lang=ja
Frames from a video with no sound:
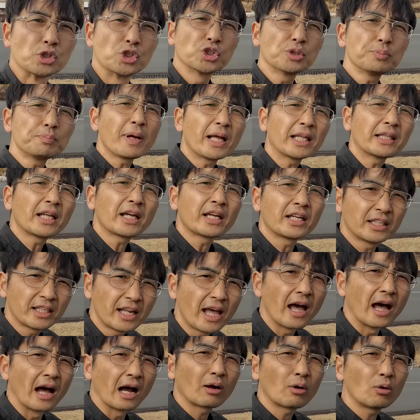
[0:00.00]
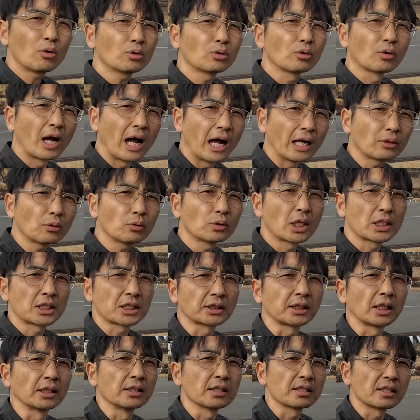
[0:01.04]
順番的にねアコードが後になっ
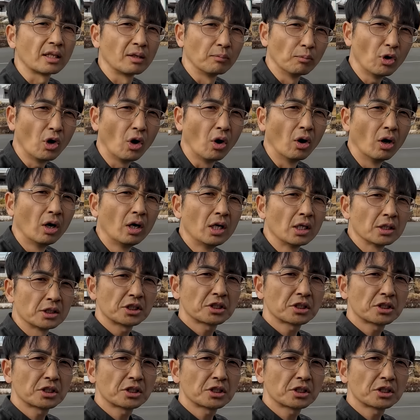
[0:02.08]
ちゃったんですけども